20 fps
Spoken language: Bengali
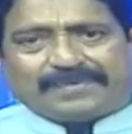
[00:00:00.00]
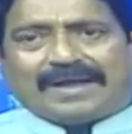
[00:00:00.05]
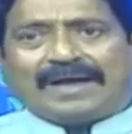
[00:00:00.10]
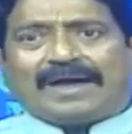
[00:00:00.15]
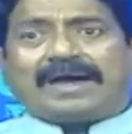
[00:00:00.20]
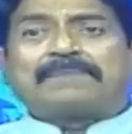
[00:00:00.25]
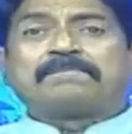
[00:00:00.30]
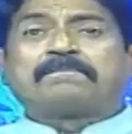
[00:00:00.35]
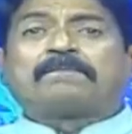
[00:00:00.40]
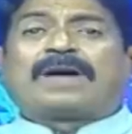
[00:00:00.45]

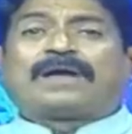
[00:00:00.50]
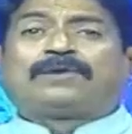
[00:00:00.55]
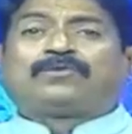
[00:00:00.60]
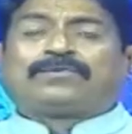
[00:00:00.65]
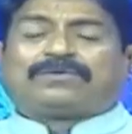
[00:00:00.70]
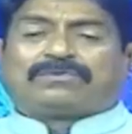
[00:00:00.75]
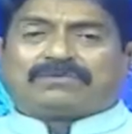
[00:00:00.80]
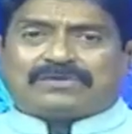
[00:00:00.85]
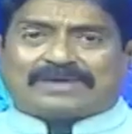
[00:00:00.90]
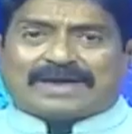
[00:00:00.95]
আর
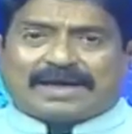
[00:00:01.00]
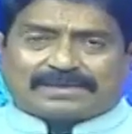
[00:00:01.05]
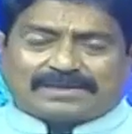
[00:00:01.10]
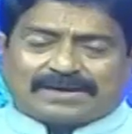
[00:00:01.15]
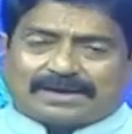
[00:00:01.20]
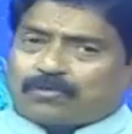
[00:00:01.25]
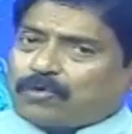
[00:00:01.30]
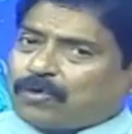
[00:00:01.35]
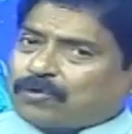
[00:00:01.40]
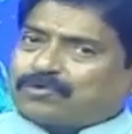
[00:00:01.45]
মানুষ
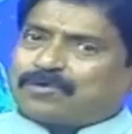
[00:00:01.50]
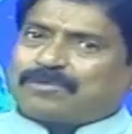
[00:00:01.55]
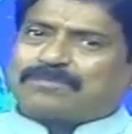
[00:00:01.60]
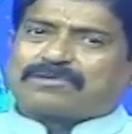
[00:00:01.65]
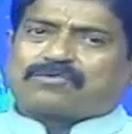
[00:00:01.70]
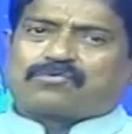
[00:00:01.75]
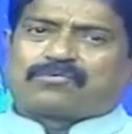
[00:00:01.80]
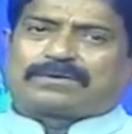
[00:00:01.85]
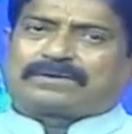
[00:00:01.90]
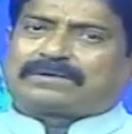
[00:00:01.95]
যাদের হজম
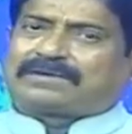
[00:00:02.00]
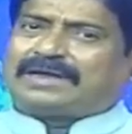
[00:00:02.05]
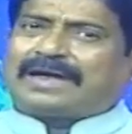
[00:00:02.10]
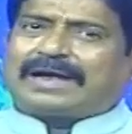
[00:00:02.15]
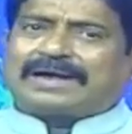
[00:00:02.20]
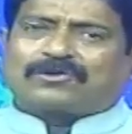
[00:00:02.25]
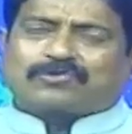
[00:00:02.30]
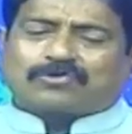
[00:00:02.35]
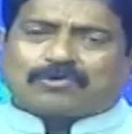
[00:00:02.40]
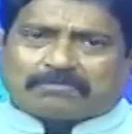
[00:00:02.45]
শক্তি
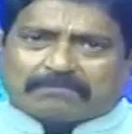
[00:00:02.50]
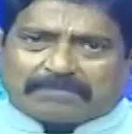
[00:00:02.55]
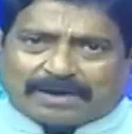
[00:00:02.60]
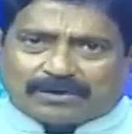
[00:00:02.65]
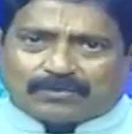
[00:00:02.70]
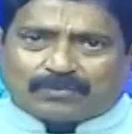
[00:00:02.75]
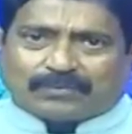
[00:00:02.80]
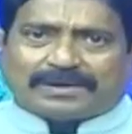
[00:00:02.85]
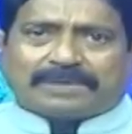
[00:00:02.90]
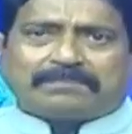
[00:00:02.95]
একদম
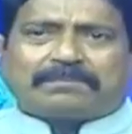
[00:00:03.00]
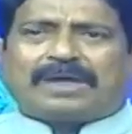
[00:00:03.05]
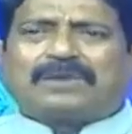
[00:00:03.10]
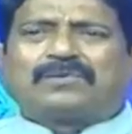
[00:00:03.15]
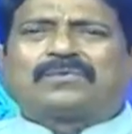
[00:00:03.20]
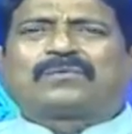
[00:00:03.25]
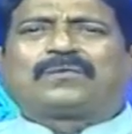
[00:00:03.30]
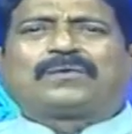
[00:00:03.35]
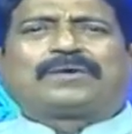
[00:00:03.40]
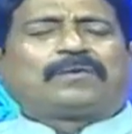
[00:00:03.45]
ভালো নেই
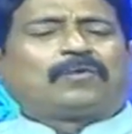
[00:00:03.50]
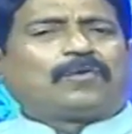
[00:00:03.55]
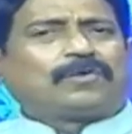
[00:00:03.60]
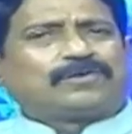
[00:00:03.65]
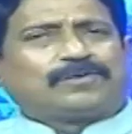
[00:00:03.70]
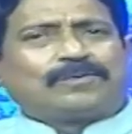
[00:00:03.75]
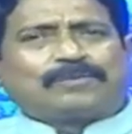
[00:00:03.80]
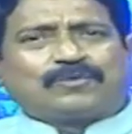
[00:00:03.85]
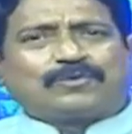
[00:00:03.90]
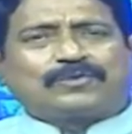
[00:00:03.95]
ভালো করে
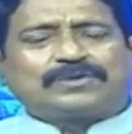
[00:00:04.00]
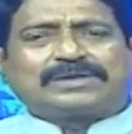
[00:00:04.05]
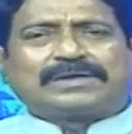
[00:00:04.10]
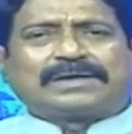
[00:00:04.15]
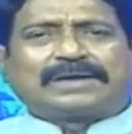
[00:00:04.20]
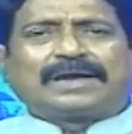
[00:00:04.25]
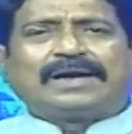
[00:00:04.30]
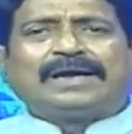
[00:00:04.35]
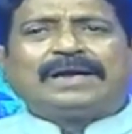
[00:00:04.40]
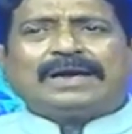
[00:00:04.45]
হজম হচ্ছে
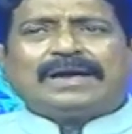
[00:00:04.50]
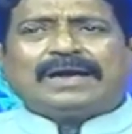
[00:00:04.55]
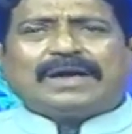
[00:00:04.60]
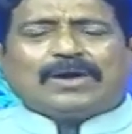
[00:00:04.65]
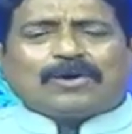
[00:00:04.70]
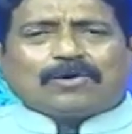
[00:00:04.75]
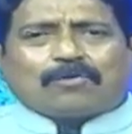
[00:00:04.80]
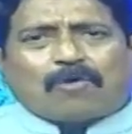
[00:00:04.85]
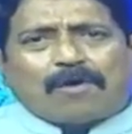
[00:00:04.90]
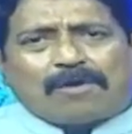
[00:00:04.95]
না
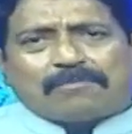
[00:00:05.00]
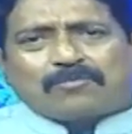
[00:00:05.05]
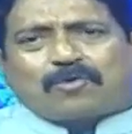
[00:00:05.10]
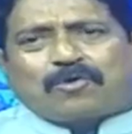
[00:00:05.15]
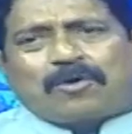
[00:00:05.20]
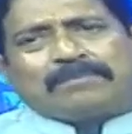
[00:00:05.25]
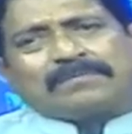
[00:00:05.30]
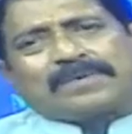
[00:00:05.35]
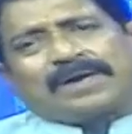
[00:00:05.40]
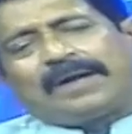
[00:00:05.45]
কম
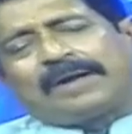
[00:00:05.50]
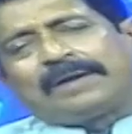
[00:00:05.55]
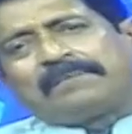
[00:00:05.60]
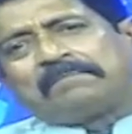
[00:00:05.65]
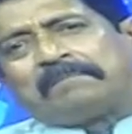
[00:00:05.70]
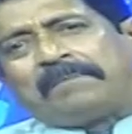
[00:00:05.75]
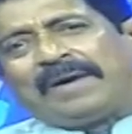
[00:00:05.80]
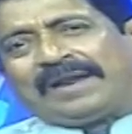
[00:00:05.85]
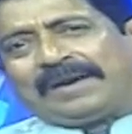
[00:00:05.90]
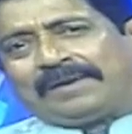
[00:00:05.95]
কম খান
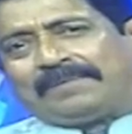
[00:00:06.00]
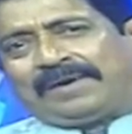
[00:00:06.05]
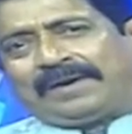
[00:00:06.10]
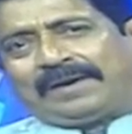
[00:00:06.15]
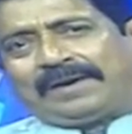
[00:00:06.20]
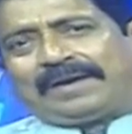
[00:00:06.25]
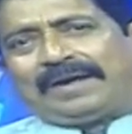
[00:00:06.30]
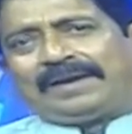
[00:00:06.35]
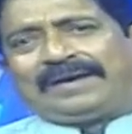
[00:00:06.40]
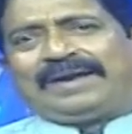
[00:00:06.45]
বারে
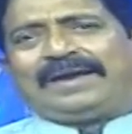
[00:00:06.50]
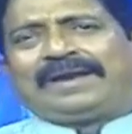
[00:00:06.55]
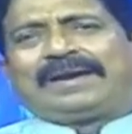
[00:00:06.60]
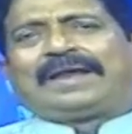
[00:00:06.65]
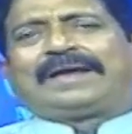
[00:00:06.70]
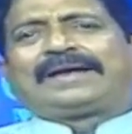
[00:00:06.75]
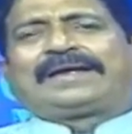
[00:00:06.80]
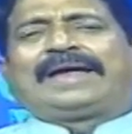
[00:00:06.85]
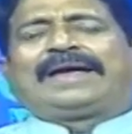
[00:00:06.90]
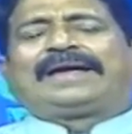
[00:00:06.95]
বারে খান এ
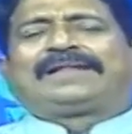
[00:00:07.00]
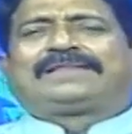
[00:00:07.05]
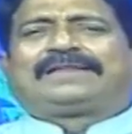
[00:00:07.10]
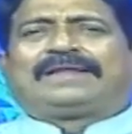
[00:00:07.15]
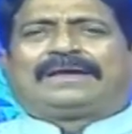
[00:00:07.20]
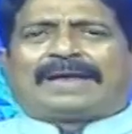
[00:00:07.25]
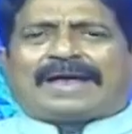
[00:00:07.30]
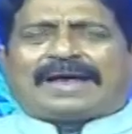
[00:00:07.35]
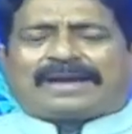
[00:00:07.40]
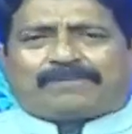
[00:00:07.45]
নাকি এক
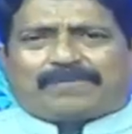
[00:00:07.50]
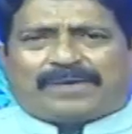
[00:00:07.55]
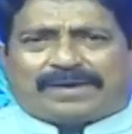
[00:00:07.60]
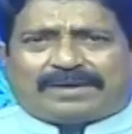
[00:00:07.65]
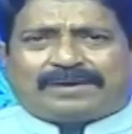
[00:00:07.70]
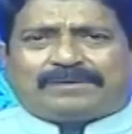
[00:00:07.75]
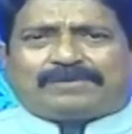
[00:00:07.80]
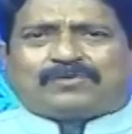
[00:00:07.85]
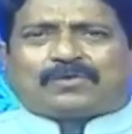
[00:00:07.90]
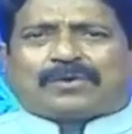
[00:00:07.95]

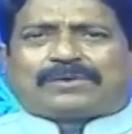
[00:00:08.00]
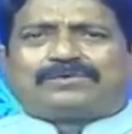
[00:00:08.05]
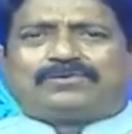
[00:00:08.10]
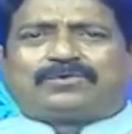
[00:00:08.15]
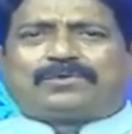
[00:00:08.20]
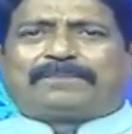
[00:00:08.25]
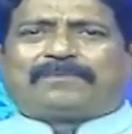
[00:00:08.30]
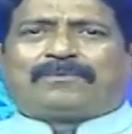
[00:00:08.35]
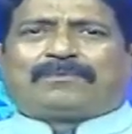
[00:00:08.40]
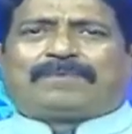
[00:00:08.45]
একবারেই যখন
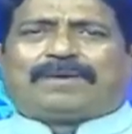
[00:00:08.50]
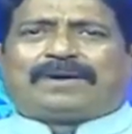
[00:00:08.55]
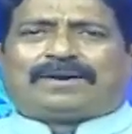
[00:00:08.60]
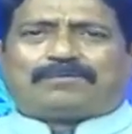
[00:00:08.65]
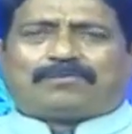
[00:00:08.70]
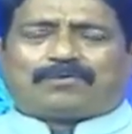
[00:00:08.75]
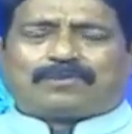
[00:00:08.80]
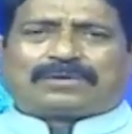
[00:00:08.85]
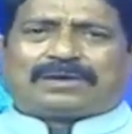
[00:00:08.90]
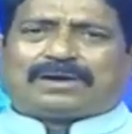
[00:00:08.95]
দুপুরবেলা
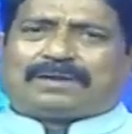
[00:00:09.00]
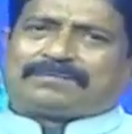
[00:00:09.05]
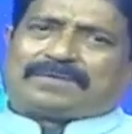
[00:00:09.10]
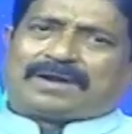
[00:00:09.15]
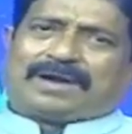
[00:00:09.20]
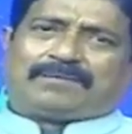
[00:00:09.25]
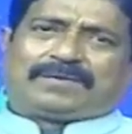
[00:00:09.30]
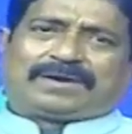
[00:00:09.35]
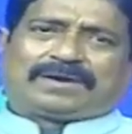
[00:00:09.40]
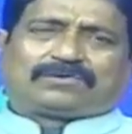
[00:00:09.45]
বসলাম
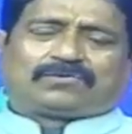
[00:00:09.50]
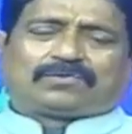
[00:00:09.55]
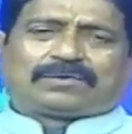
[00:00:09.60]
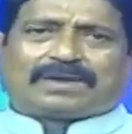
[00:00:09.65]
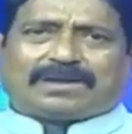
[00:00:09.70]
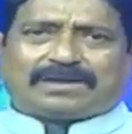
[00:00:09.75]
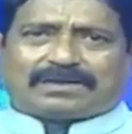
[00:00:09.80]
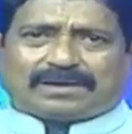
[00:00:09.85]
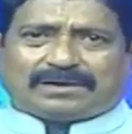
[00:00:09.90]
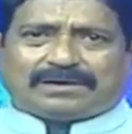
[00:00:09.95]
না আমাকে তো
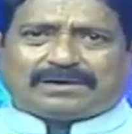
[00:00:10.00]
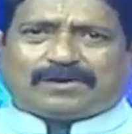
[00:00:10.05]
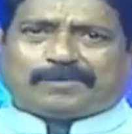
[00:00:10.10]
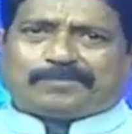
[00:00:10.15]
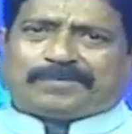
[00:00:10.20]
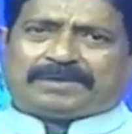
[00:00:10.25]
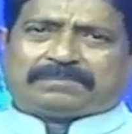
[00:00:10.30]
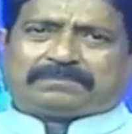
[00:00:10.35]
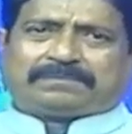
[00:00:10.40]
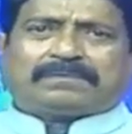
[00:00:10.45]
খেতেই
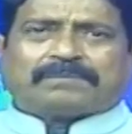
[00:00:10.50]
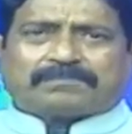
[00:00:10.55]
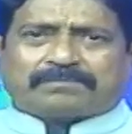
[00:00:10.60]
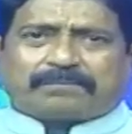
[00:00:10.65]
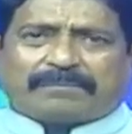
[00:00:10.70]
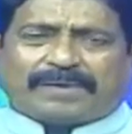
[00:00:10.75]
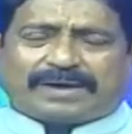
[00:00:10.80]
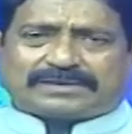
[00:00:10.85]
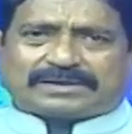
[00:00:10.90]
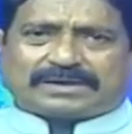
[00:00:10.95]
হবে
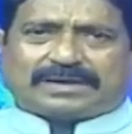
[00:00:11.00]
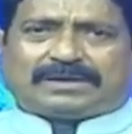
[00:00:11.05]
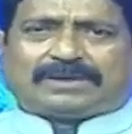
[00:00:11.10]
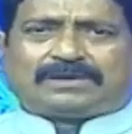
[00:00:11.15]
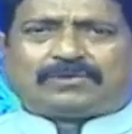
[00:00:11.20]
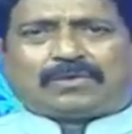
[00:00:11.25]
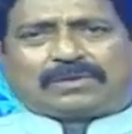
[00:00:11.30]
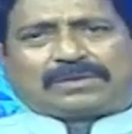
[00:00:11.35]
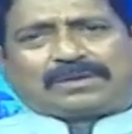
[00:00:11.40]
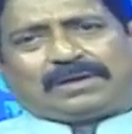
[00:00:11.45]
পাঁচখানা
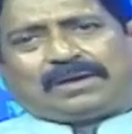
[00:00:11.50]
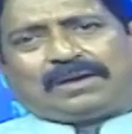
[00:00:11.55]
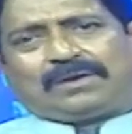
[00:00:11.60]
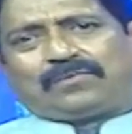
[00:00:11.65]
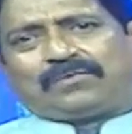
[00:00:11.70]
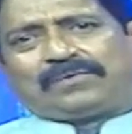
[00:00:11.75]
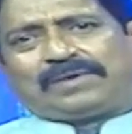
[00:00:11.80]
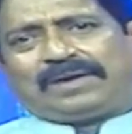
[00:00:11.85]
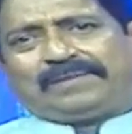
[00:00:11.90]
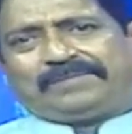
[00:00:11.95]
দশখানা
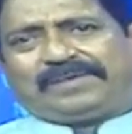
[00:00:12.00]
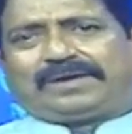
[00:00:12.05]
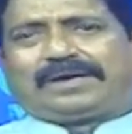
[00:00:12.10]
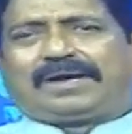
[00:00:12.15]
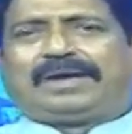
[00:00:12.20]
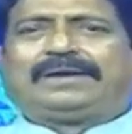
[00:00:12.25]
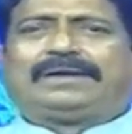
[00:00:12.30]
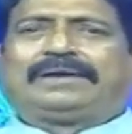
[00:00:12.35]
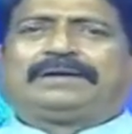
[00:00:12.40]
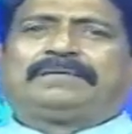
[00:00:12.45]
রুটি আমি
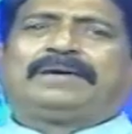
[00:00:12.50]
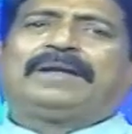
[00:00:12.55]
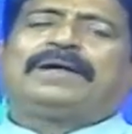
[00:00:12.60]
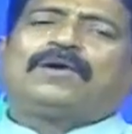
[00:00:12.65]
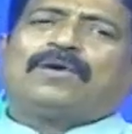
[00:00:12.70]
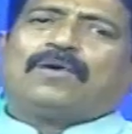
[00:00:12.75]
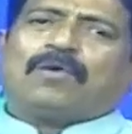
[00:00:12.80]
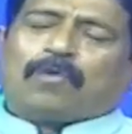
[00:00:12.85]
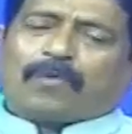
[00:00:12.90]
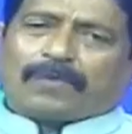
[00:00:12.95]
খাই
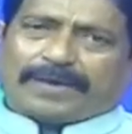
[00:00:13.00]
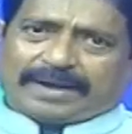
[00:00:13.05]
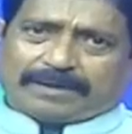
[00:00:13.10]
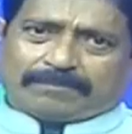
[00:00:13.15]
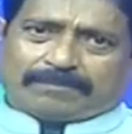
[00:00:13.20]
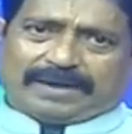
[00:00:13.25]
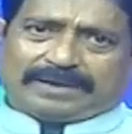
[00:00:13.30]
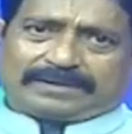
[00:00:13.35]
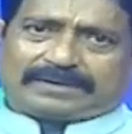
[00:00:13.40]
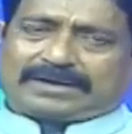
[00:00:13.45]
অনেক
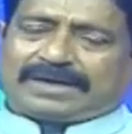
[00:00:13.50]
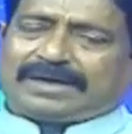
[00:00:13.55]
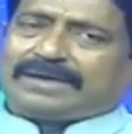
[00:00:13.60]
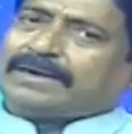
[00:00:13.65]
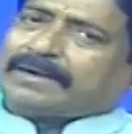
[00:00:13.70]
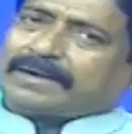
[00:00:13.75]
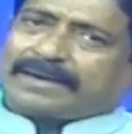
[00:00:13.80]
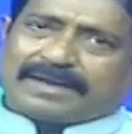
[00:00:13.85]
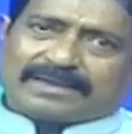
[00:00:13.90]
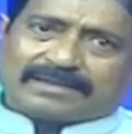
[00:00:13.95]
ভাত খাই
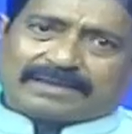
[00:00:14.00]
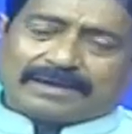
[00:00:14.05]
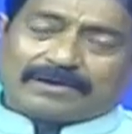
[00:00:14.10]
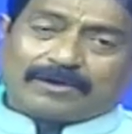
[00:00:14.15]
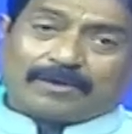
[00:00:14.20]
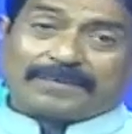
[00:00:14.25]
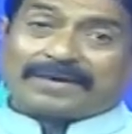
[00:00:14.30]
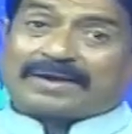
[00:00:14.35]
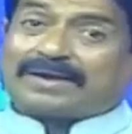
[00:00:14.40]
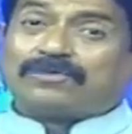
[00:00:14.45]
খেতেই
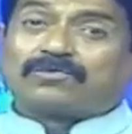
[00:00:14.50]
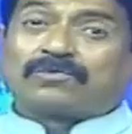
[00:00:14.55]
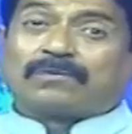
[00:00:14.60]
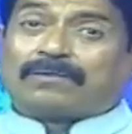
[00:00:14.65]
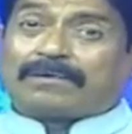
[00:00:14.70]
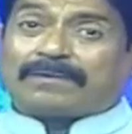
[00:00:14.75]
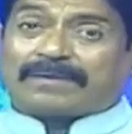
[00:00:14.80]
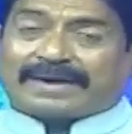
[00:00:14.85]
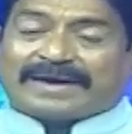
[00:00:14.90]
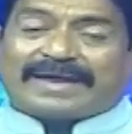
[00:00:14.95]
হবে কিন্তু
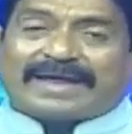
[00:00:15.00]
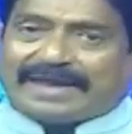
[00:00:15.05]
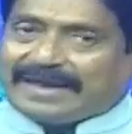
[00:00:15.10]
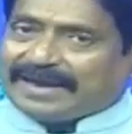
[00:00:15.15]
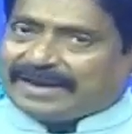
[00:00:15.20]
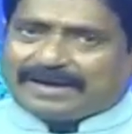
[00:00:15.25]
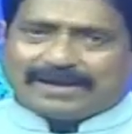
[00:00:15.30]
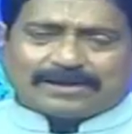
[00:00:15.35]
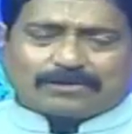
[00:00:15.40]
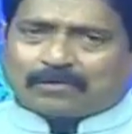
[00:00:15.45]

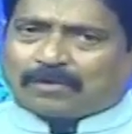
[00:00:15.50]
খেলে তো